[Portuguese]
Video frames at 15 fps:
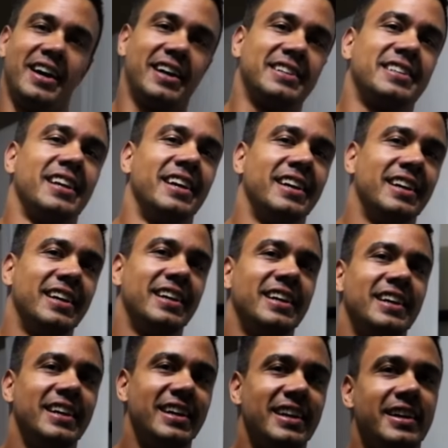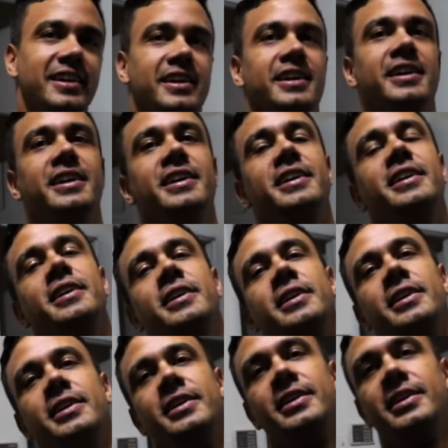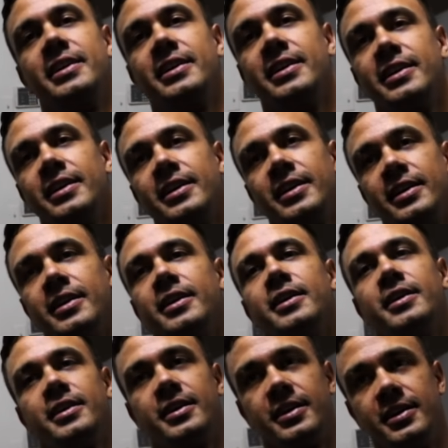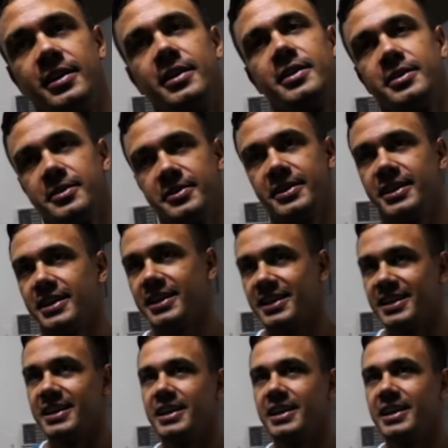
Aí eu vou mostrar pro pessoal a, a, mudança do shape desde a última vez que a gente se encontrou. Como é que a gente fez a